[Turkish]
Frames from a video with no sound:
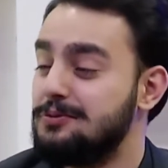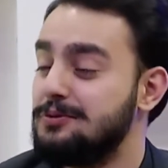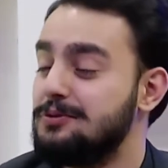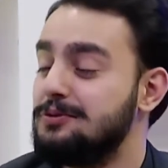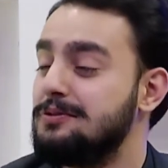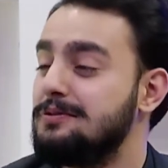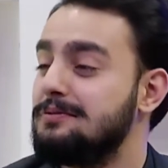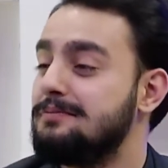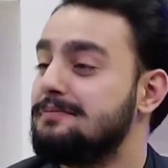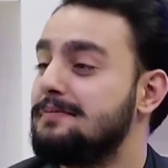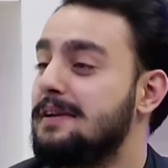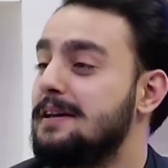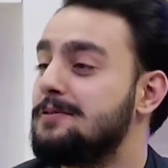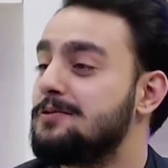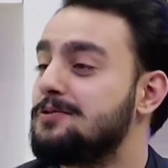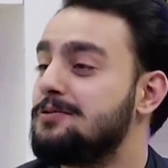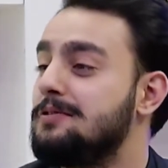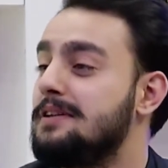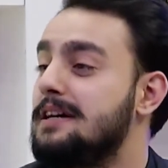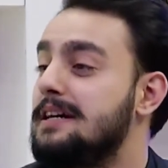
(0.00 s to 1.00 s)
bu
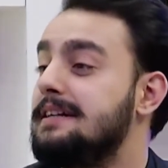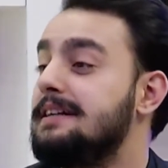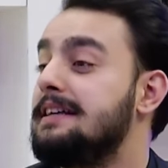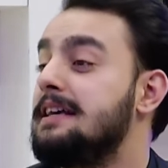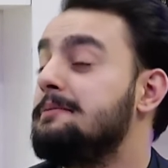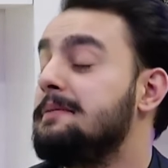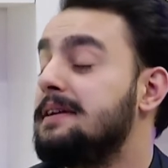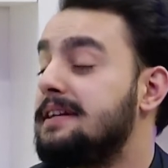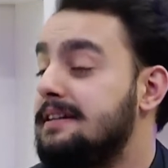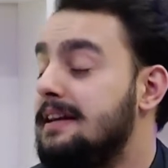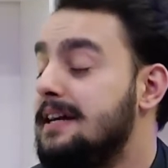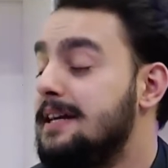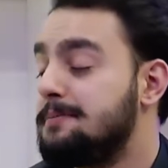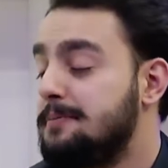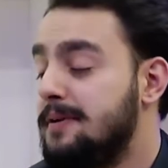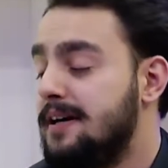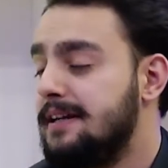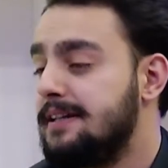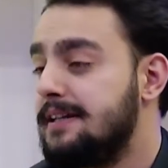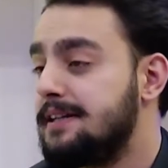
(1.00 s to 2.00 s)
mevzular, yemekler
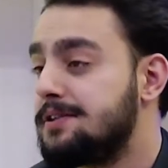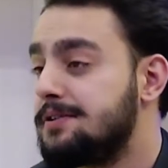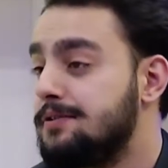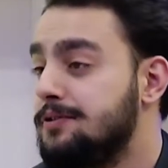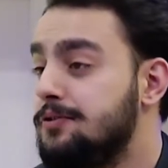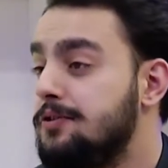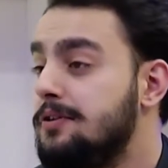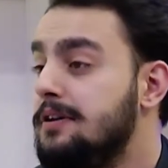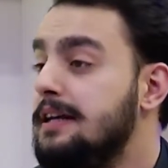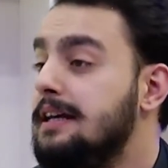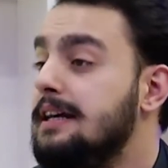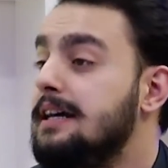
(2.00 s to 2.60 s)
paylaşılıyor.